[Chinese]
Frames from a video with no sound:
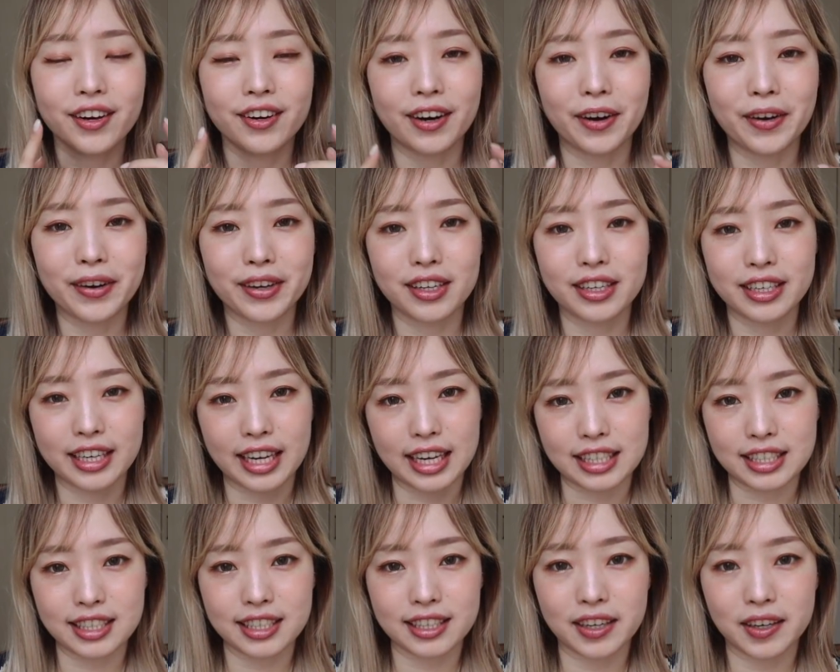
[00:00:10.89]
然后可能
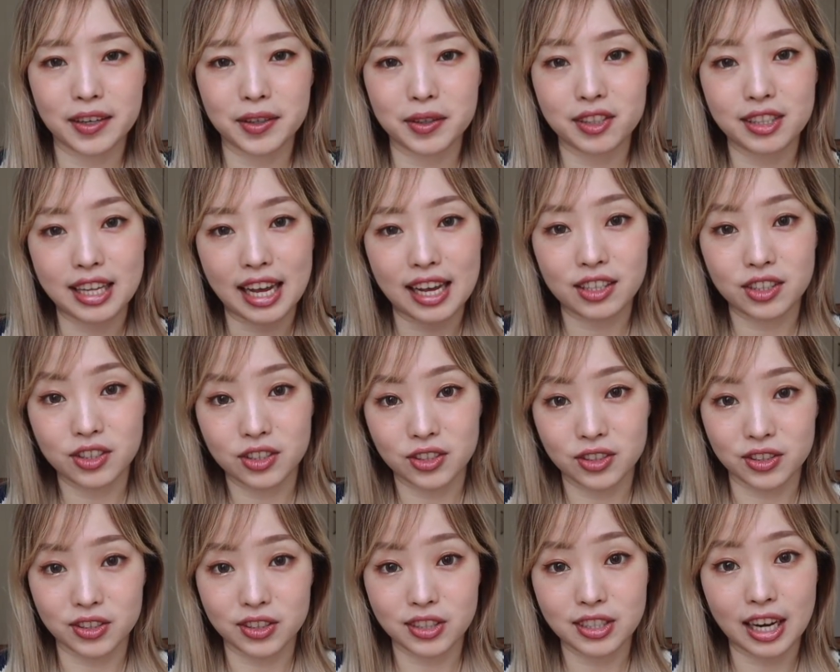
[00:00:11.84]
年纪到三
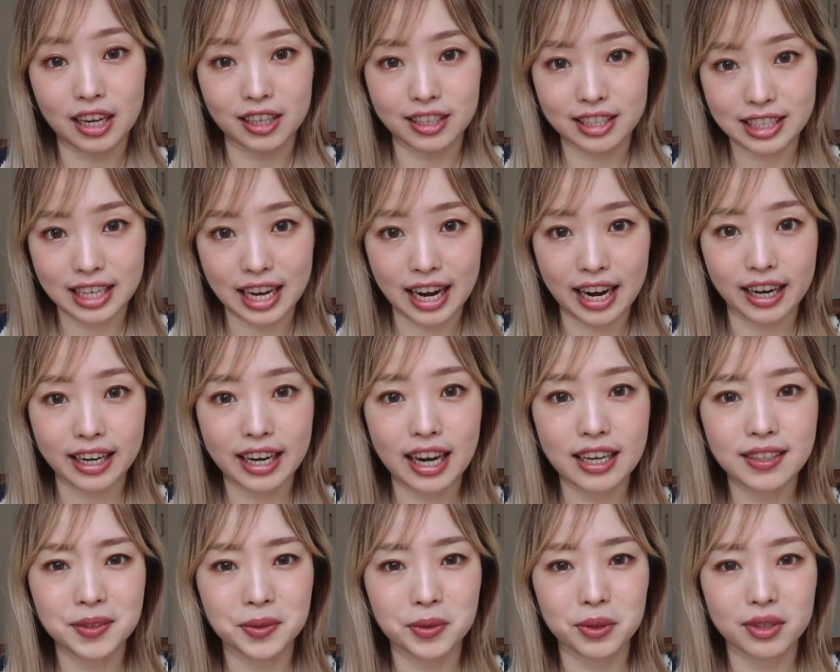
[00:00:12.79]
十上下，
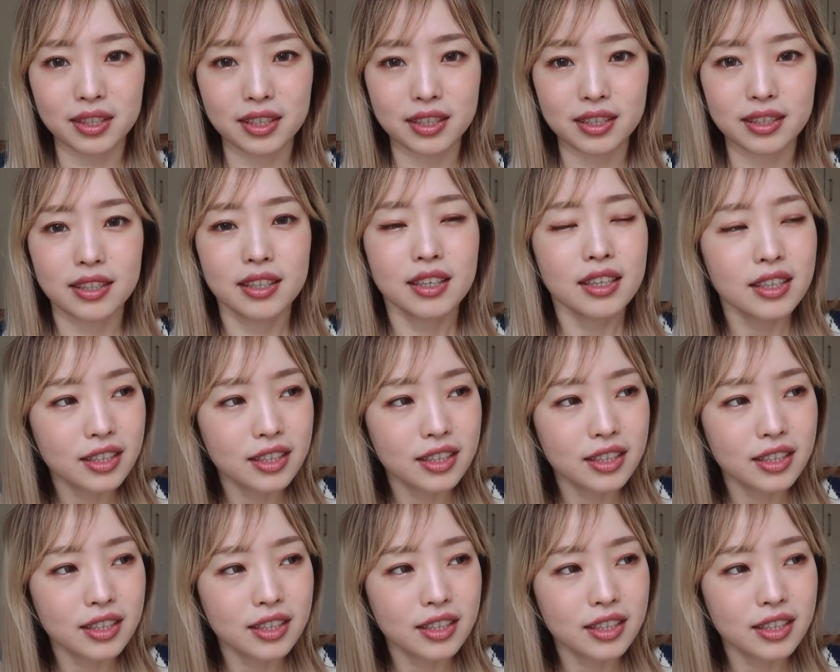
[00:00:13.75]
开始觉得